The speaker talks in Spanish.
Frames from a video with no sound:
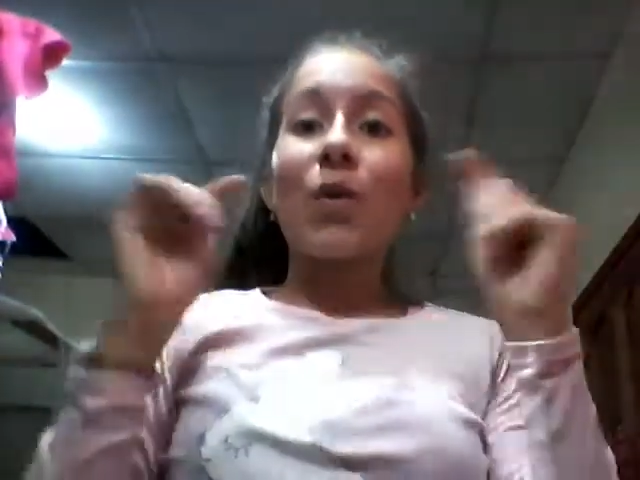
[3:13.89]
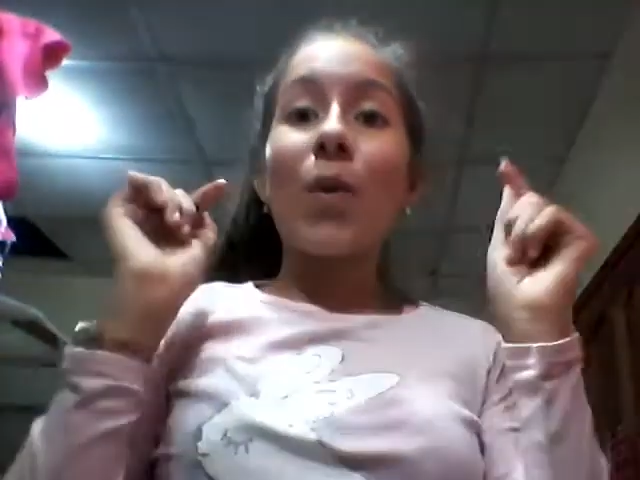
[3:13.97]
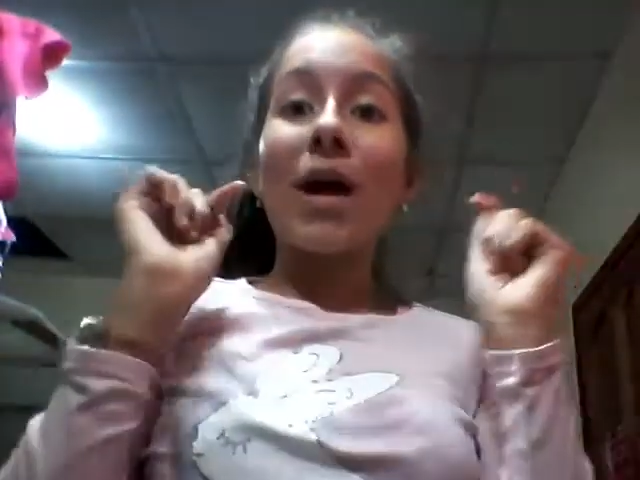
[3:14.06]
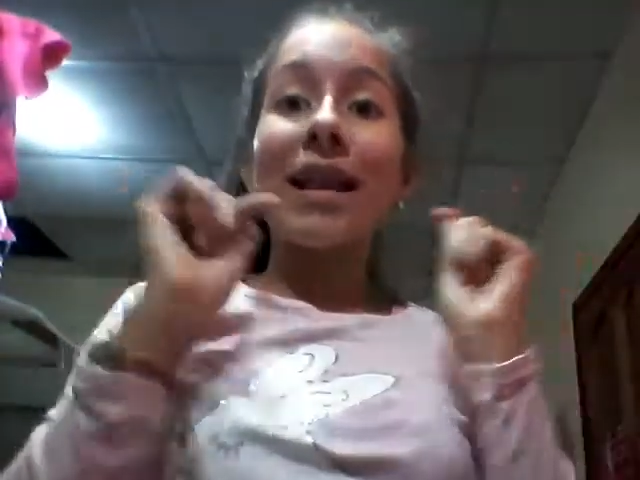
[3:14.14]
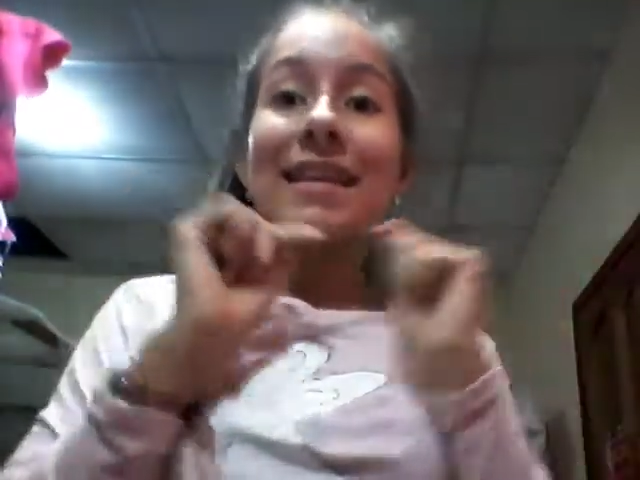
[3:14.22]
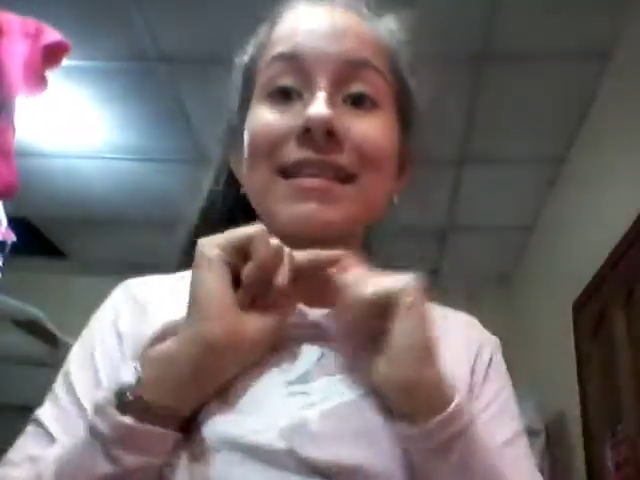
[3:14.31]

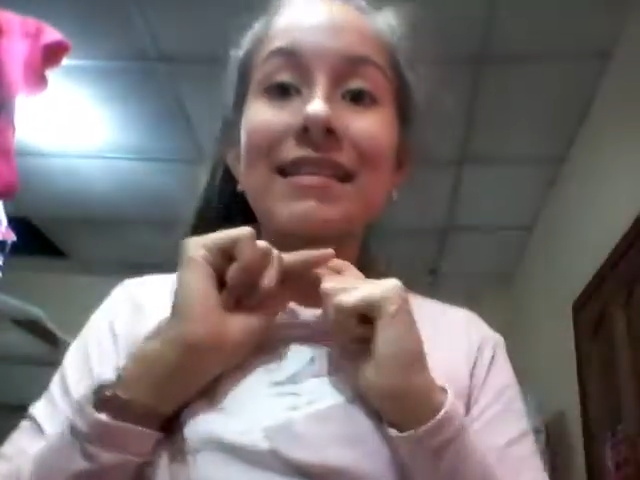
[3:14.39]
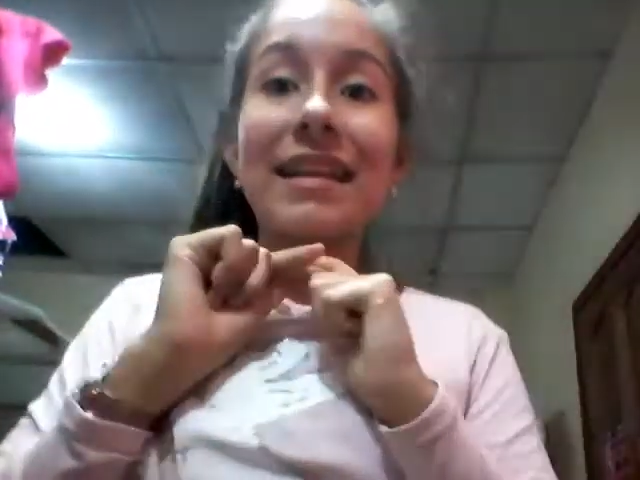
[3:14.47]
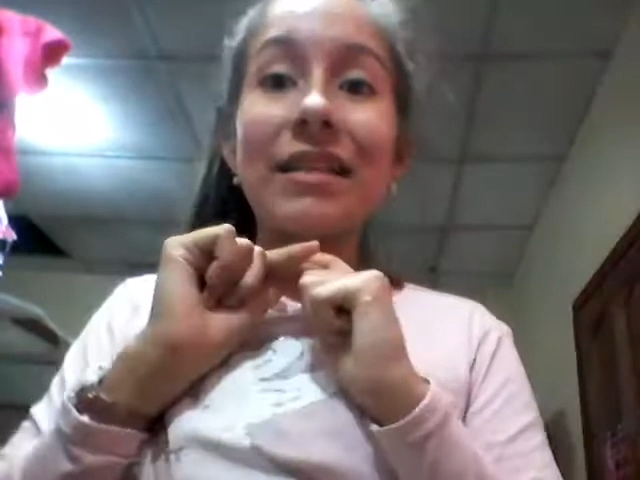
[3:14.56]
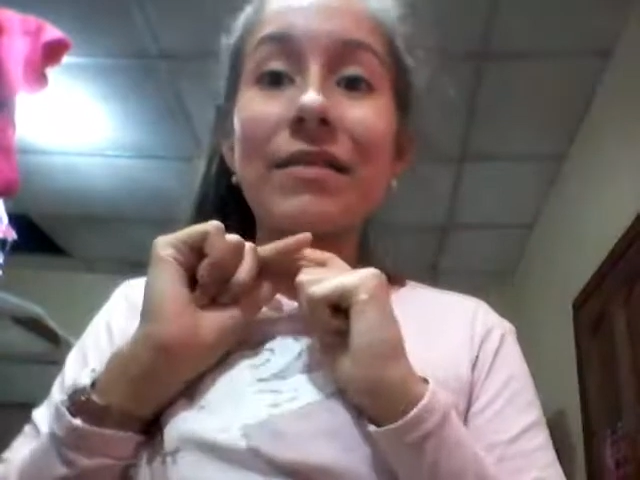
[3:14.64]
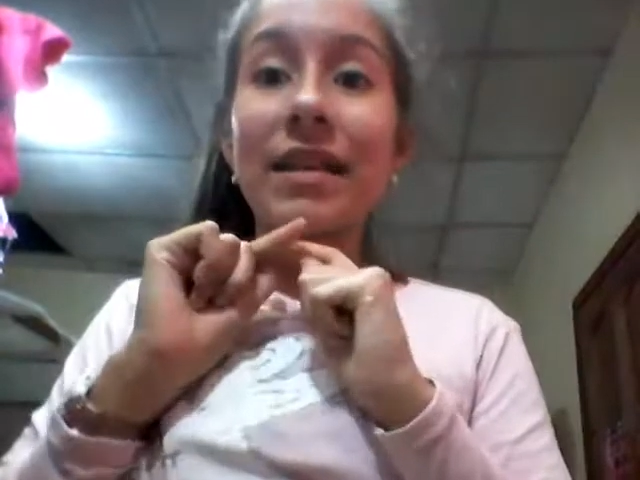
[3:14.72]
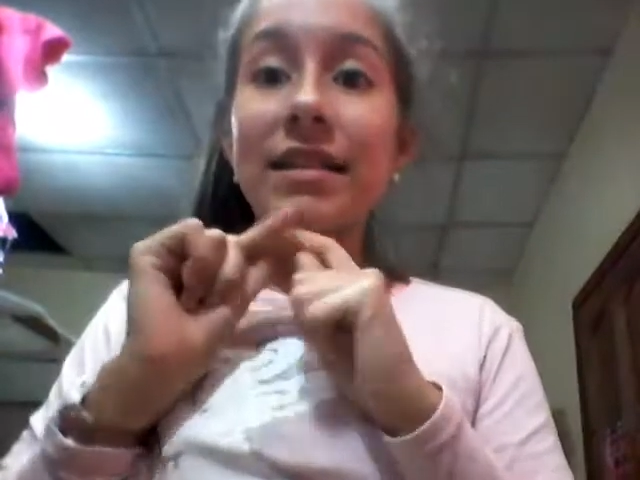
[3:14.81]
cuál es esa
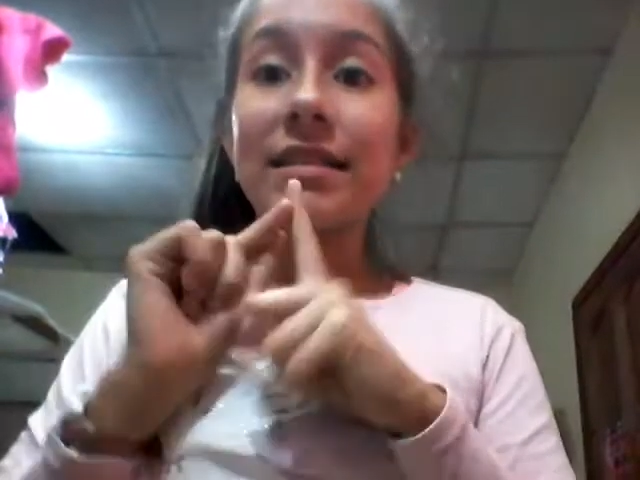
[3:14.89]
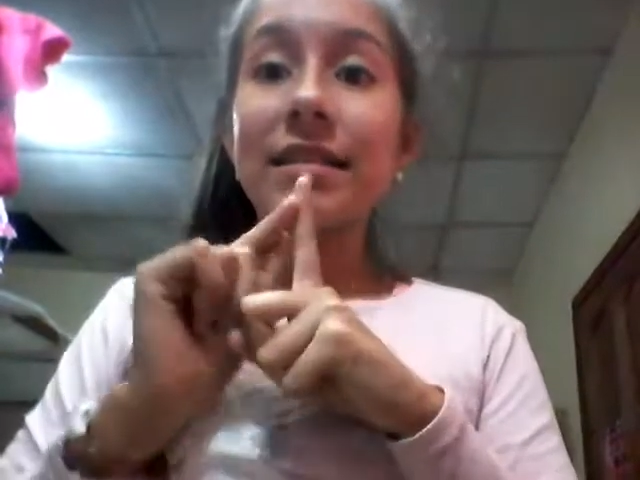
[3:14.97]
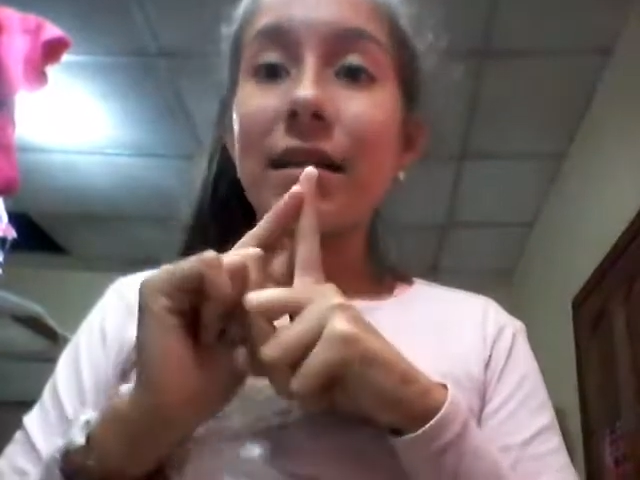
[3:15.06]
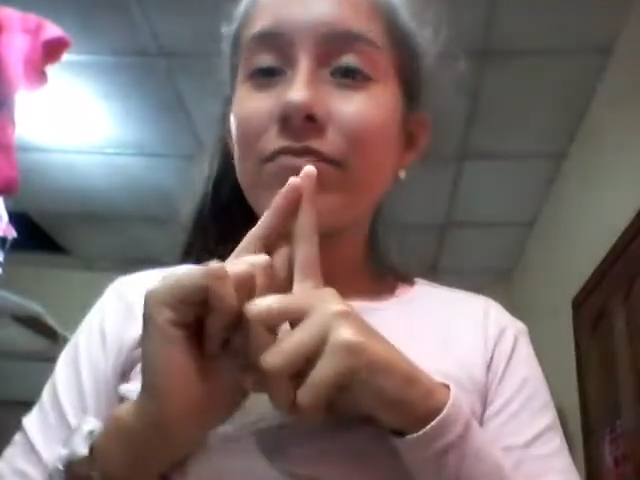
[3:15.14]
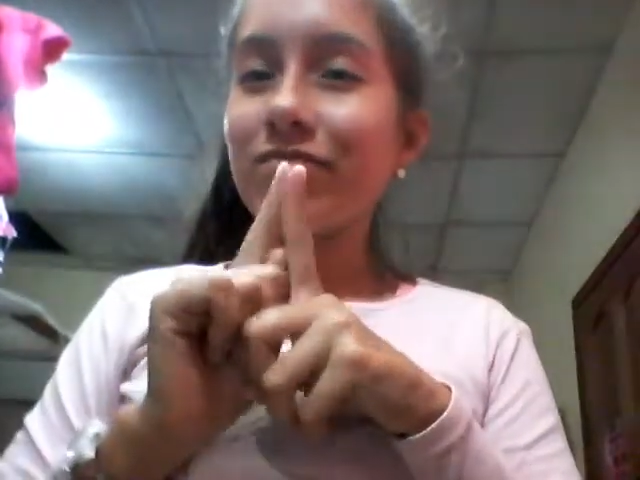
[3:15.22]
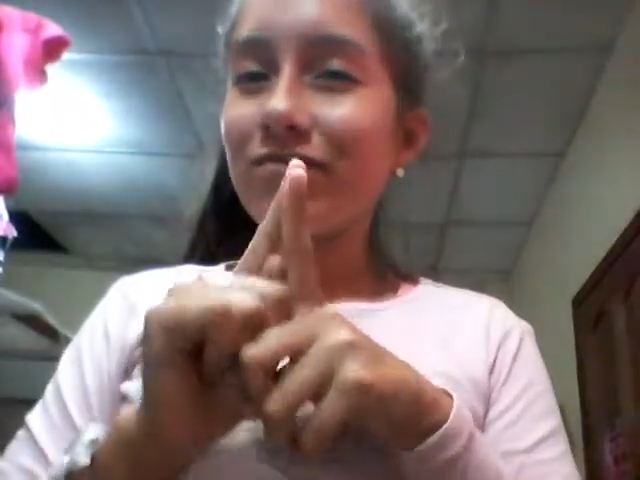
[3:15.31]
adivinanza.